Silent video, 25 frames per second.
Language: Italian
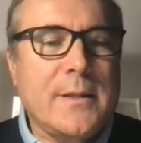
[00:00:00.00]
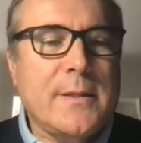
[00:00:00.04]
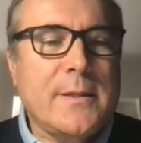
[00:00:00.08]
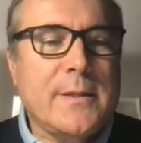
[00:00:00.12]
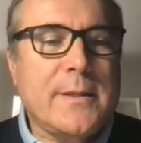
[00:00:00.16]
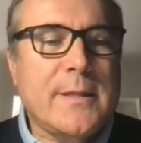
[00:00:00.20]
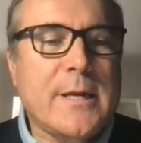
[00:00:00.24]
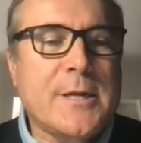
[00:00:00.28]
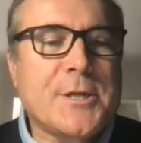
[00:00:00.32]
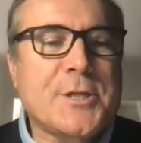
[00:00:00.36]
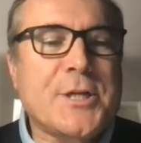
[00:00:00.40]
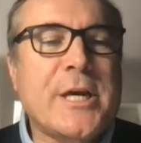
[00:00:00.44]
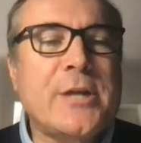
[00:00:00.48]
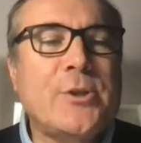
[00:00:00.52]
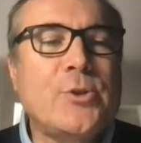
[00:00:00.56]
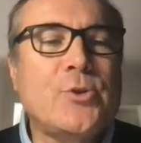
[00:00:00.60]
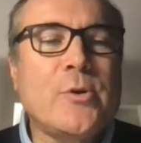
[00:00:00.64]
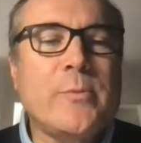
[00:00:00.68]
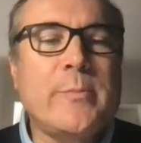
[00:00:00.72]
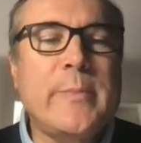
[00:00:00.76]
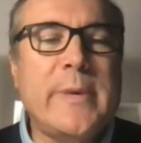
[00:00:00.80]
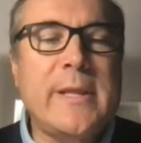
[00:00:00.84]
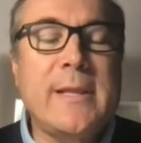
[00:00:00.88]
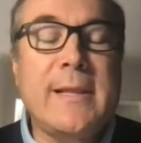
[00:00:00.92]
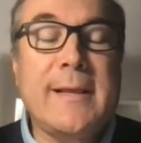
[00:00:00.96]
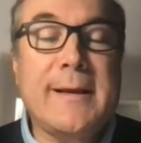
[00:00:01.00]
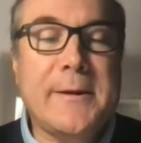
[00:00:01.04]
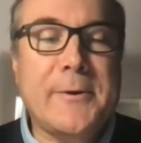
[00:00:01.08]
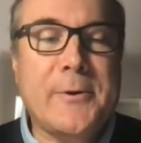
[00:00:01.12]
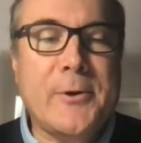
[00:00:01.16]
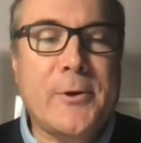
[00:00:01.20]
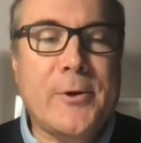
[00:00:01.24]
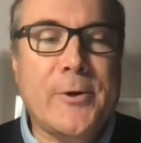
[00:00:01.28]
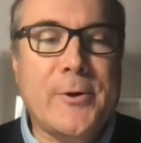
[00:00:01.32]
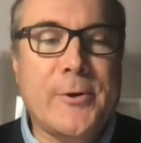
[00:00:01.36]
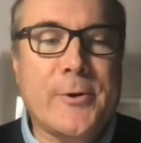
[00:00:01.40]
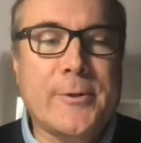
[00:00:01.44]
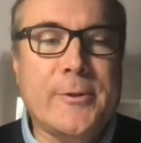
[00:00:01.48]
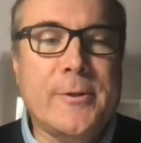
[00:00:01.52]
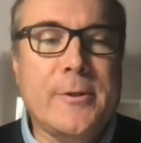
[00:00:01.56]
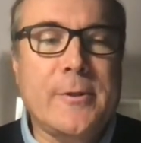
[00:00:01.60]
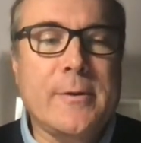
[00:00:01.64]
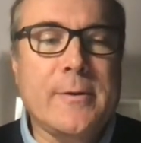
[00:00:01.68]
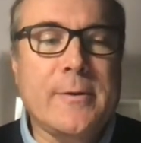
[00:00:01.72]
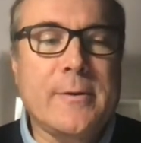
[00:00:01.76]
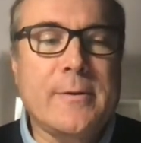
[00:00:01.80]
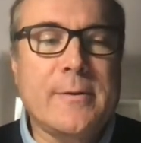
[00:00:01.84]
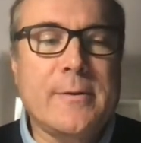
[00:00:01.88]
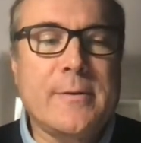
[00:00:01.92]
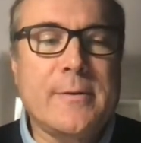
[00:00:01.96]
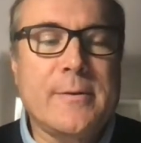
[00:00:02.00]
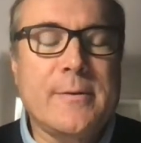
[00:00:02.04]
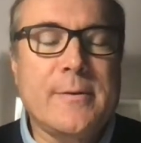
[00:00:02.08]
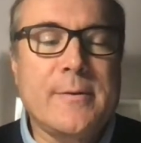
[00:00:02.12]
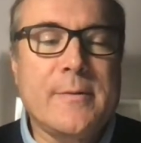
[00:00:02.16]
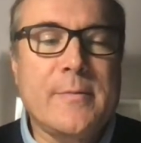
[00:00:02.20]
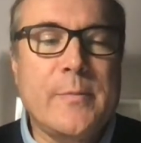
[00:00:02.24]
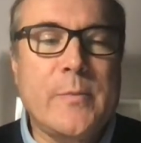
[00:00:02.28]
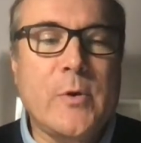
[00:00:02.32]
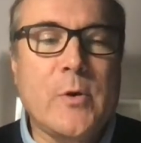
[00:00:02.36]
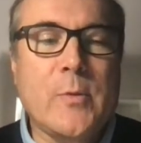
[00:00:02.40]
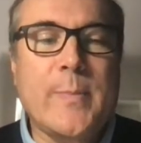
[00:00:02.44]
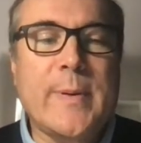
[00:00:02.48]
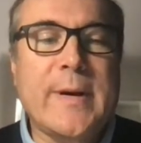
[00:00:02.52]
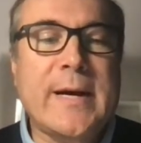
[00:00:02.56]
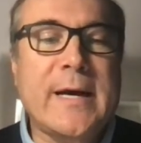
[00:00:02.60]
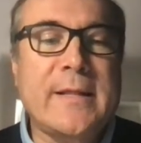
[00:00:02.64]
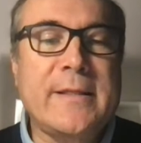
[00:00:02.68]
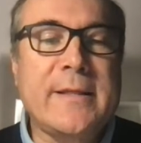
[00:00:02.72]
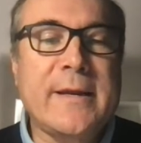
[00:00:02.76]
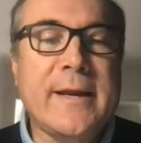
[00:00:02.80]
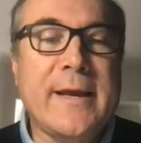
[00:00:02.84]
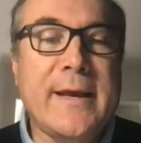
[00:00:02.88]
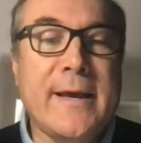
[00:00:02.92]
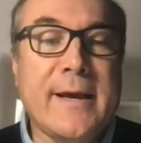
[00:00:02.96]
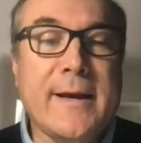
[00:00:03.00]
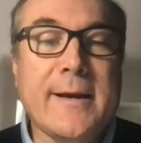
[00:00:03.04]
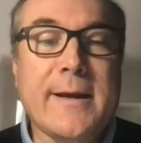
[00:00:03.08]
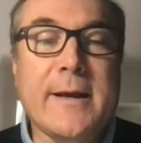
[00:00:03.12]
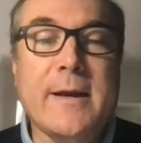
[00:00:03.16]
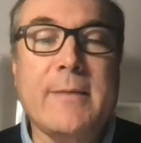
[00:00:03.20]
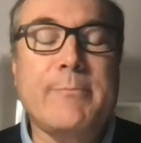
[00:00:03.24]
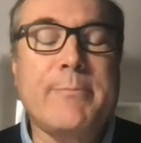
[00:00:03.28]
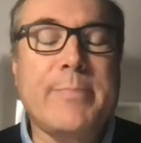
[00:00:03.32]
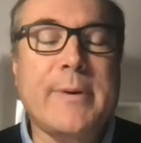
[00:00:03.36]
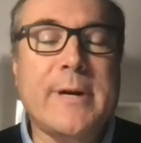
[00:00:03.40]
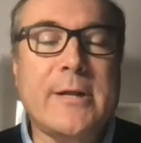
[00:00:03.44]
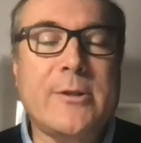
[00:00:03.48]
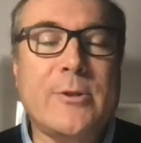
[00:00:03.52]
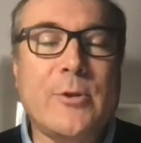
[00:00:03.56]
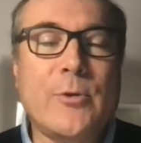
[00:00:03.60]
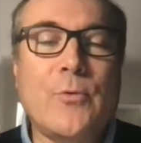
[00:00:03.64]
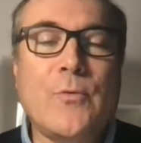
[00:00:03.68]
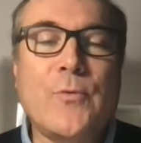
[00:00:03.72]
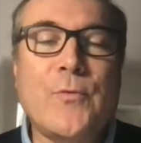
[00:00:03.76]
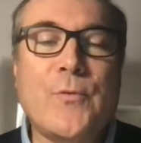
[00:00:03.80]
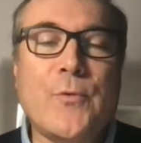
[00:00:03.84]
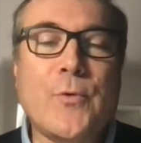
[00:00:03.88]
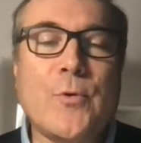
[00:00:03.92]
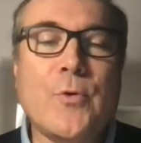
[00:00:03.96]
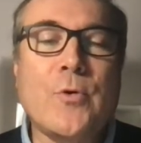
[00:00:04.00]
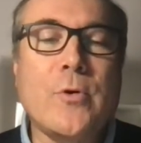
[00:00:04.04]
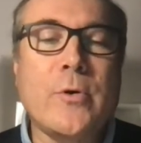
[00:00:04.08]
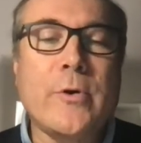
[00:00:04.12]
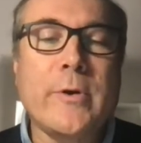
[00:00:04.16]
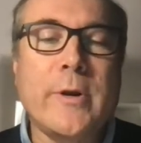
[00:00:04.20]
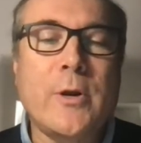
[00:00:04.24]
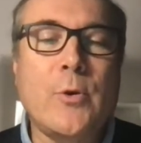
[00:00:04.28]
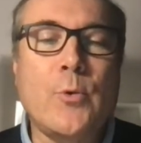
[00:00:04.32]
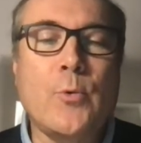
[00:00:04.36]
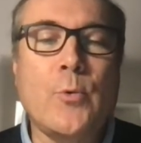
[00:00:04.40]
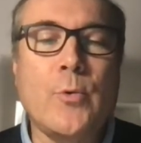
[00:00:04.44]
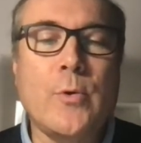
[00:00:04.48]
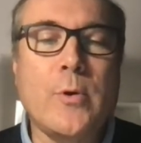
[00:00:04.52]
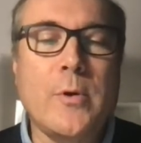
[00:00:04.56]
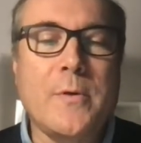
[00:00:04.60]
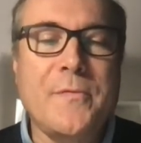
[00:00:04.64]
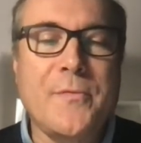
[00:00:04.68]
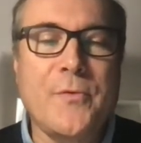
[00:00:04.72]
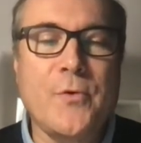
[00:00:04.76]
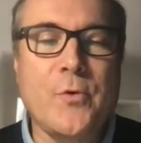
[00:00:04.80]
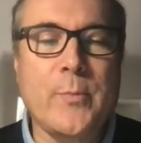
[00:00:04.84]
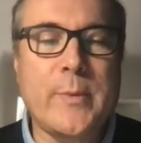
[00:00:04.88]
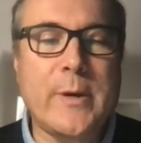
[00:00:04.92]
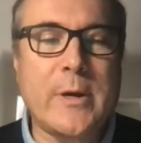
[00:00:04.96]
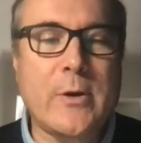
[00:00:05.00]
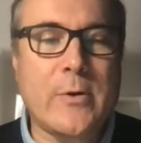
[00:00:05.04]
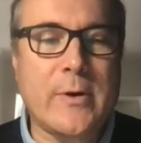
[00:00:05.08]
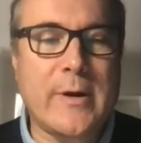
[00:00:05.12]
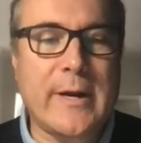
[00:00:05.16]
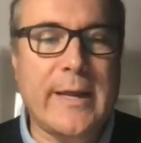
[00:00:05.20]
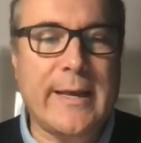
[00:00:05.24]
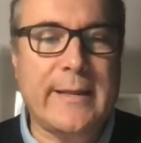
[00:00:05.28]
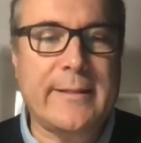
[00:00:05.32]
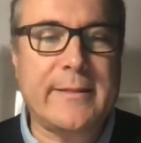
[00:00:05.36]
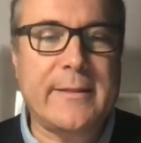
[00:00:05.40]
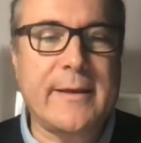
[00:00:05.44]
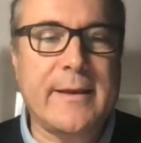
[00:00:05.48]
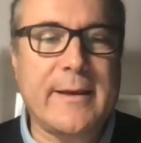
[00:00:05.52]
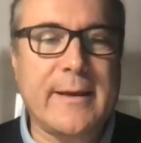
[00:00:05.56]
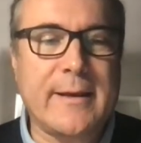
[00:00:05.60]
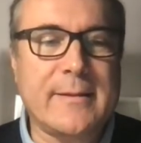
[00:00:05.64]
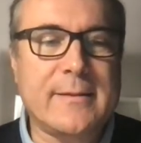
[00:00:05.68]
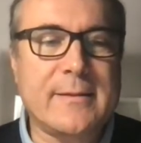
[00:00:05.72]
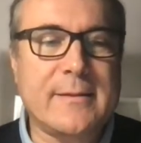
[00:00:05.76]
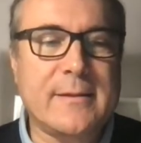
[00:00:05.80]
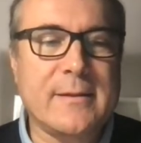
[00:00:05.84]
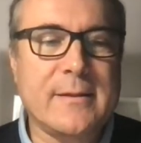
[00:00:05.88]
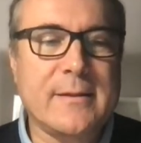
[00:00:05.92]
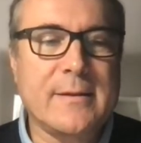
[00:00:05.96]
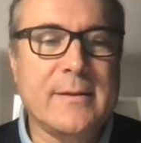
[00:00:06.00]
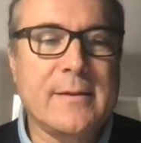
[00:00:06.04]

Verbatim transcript: 300 miglia a nord, mio padre è accampato in un furgone lungo il fiume Connecticut.